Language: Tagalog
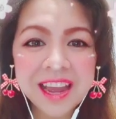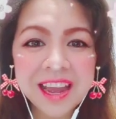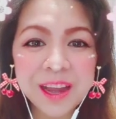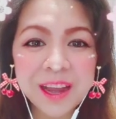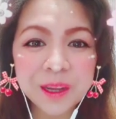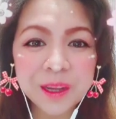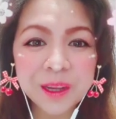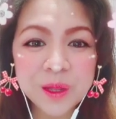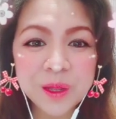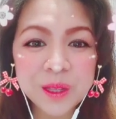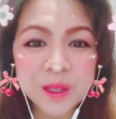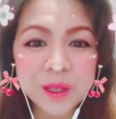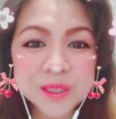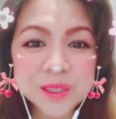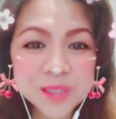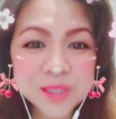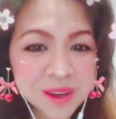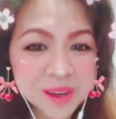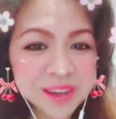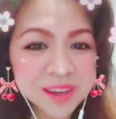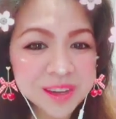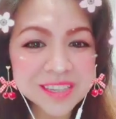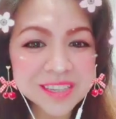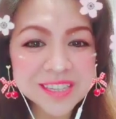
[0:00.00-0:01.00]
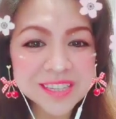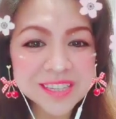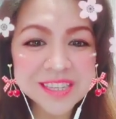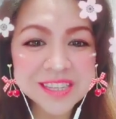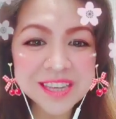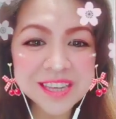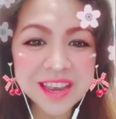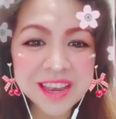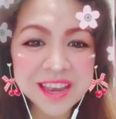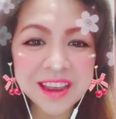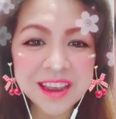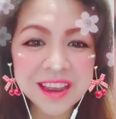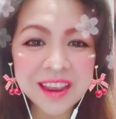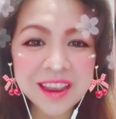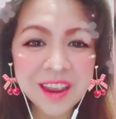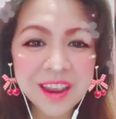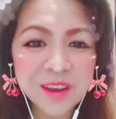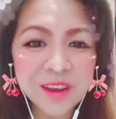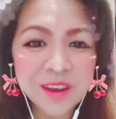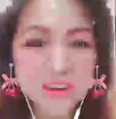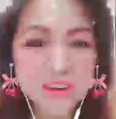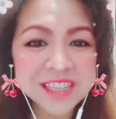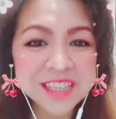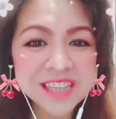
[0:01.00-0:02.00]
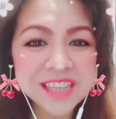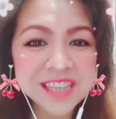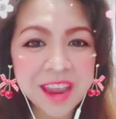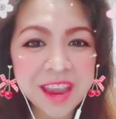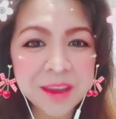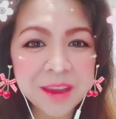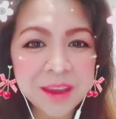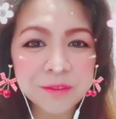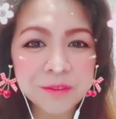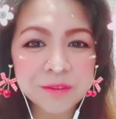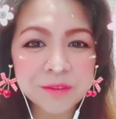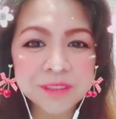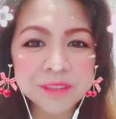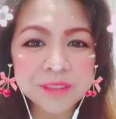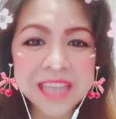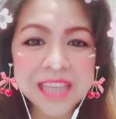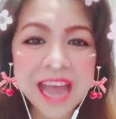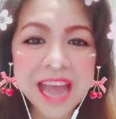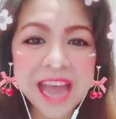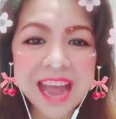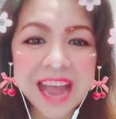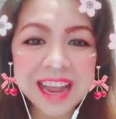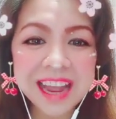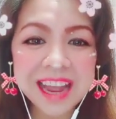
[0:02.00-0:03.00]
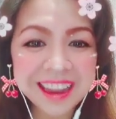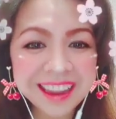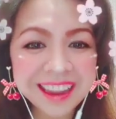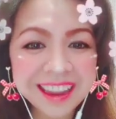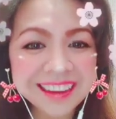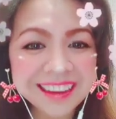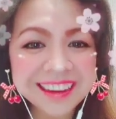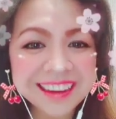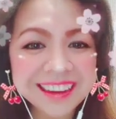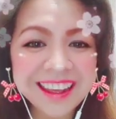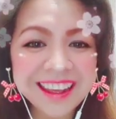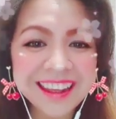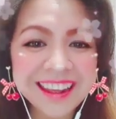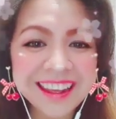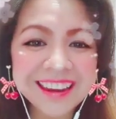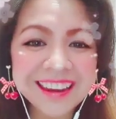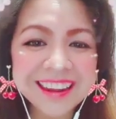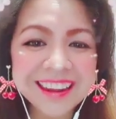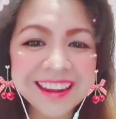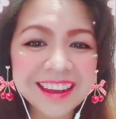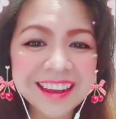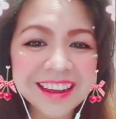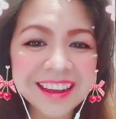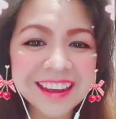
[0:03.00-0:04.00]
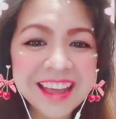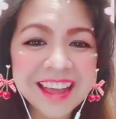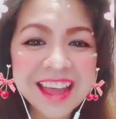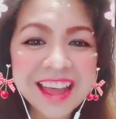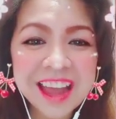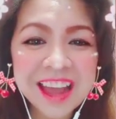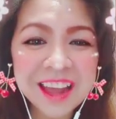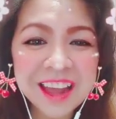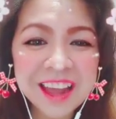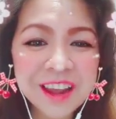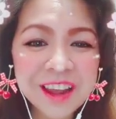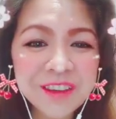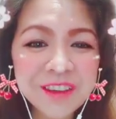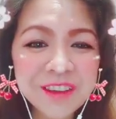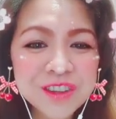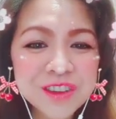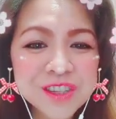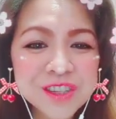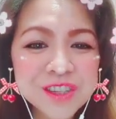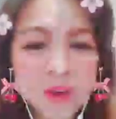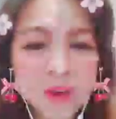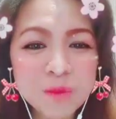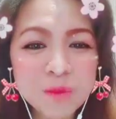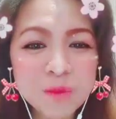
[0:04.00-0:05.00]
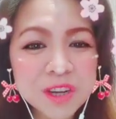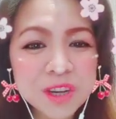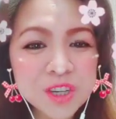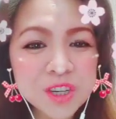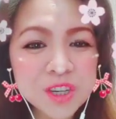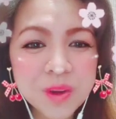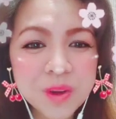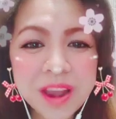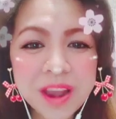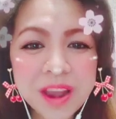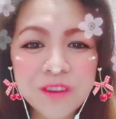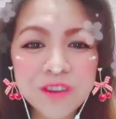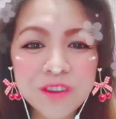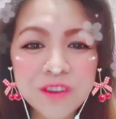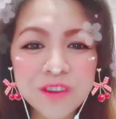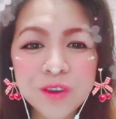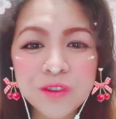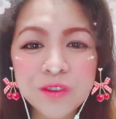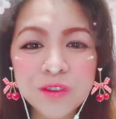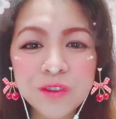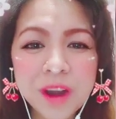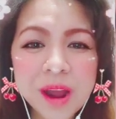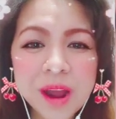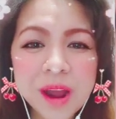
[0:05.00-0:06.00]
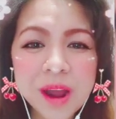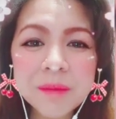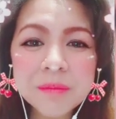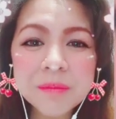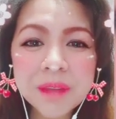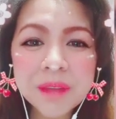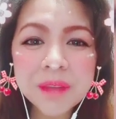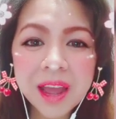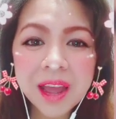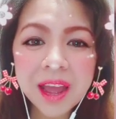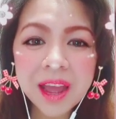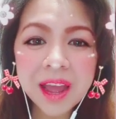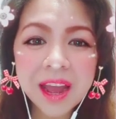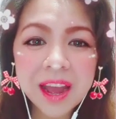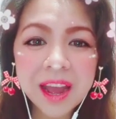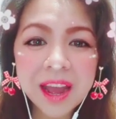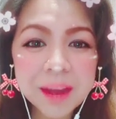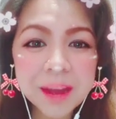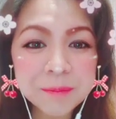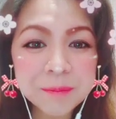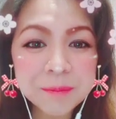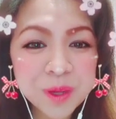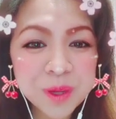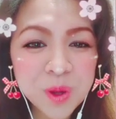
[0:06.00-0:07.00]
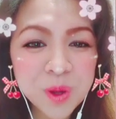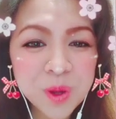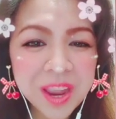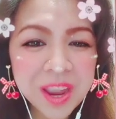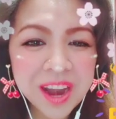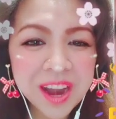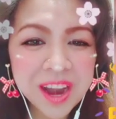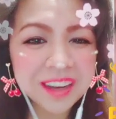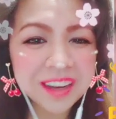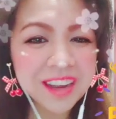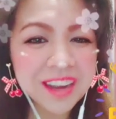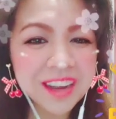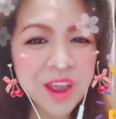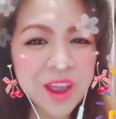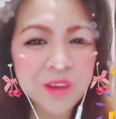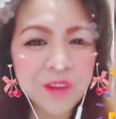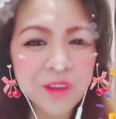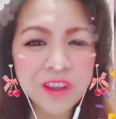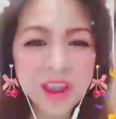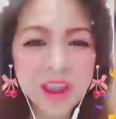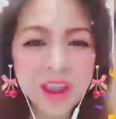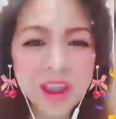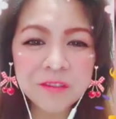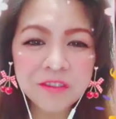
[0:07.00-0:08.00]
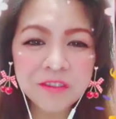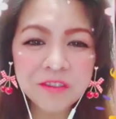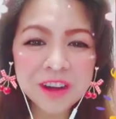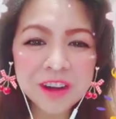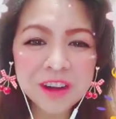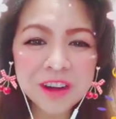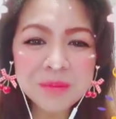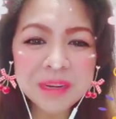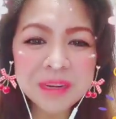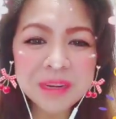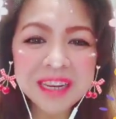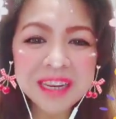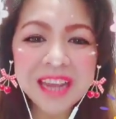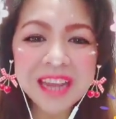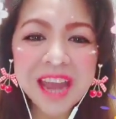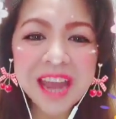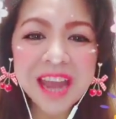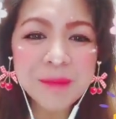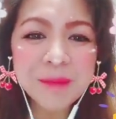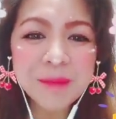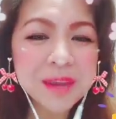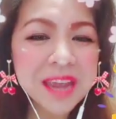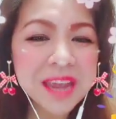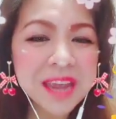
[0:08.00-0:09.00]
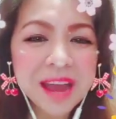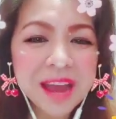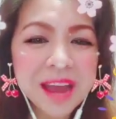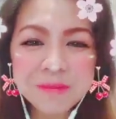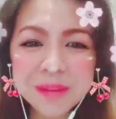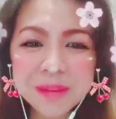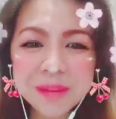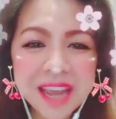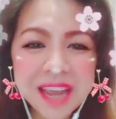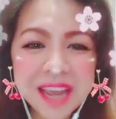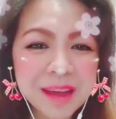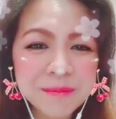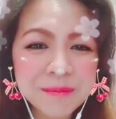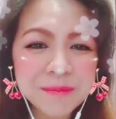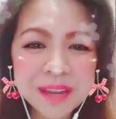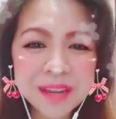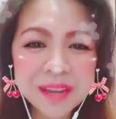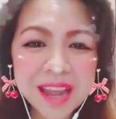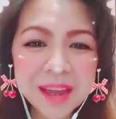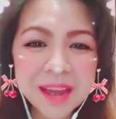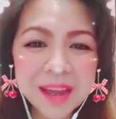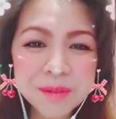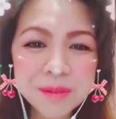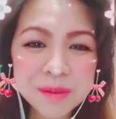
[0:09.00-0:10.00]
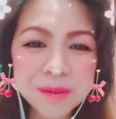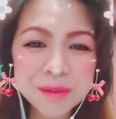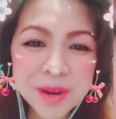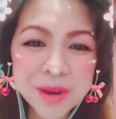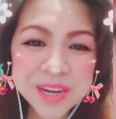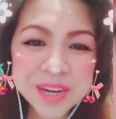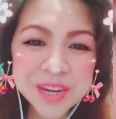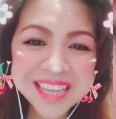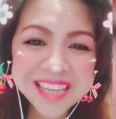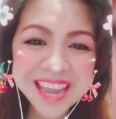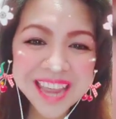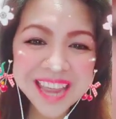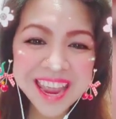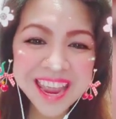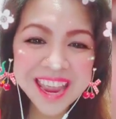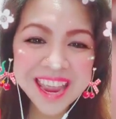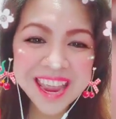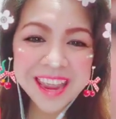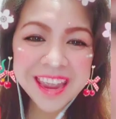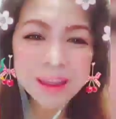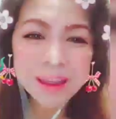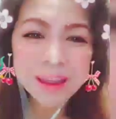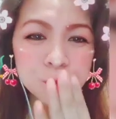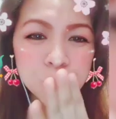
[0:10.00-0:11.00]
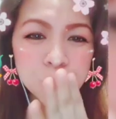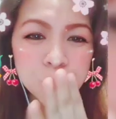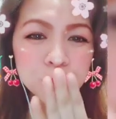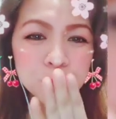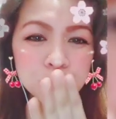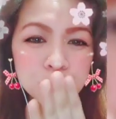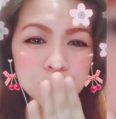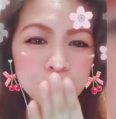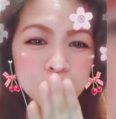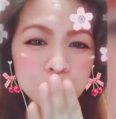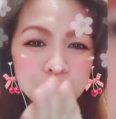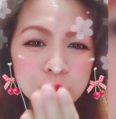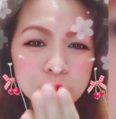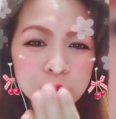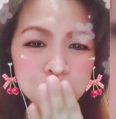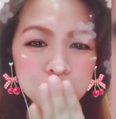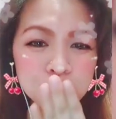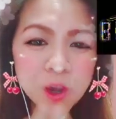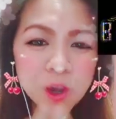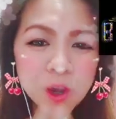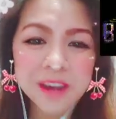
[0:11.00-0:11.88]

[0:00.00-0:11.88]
uh, concerns uh, every time sa akin. And uh, I love you so much. We love you from uh, Pinoy Heart FM family. Happy, happy, happy, happy birthday! mm mm, mm,